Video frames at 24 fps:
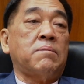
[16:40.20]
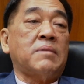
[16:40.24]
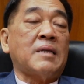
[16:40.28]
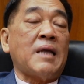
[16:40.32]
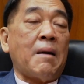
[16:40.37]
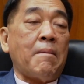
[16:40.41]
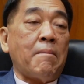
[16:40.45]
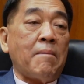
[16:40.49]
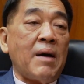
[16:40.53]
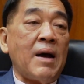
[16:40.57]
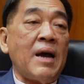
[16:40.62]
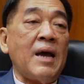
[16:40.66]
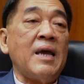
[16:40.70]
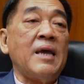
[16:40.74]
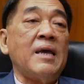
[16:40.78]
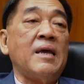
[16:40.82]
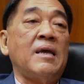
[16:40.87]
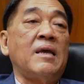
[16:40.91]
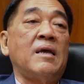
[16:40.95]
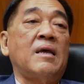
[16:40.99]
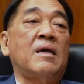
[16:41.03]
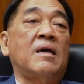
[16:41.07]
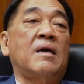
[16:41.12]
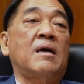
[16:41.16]
ทำให้
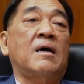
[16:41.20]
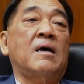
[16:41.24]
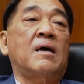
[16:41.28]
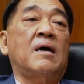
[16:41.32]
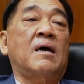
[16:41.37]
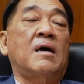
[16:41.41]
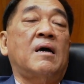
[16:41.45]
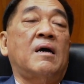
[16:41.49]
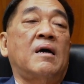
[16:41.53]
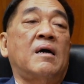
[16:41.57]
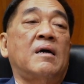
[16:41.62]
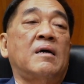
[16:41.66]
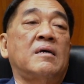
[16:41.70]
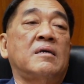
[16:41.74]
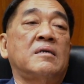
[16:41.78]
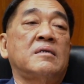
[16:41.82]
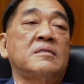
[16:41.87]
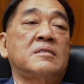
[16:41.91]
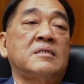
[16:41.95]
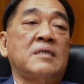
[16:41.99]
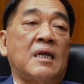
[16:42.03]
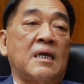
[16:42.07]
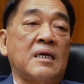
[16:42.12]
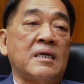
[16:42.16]

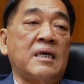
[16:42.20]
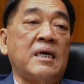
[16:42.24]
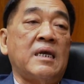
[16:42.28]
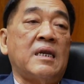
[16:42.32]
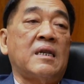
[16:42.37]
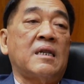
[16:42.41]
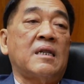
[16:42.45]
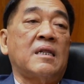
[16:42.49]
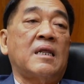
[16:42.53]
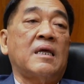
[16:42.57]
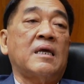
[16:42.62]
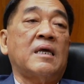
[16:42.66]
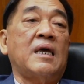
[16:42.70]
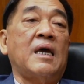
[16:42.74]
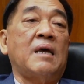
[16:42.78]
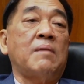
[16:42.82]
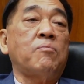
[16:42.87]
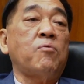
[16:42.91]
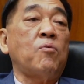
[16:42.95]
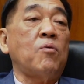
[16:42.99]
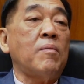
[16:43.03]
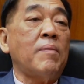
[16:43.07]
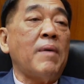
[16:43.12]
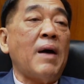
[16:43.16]
เศรษฐกิจในเขต
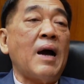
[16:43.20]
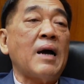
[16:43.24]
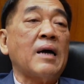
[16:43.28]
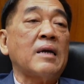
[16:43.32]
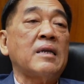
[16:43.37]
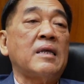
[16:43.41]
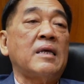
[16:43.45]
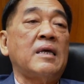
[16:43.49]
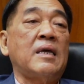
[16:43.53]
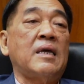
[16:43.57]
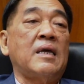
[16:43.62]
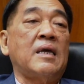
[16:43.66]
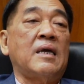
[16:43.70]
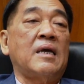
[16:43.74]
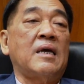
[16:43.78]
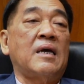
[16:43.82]
ภูมิภาคนี้